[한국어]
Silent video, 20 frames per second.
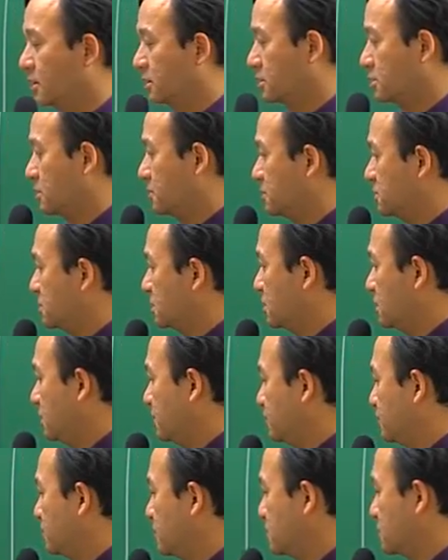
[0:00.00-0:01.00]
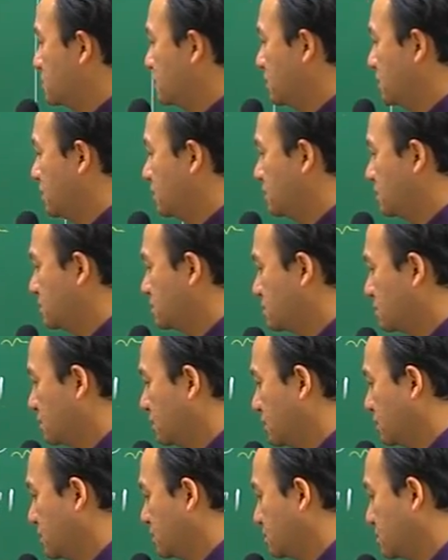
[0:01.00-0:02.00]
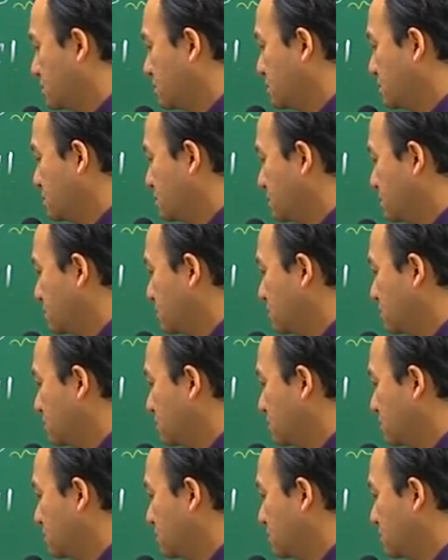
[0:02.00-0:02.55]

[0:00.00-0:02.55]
저번 시간에 부동산의 특성에 대해서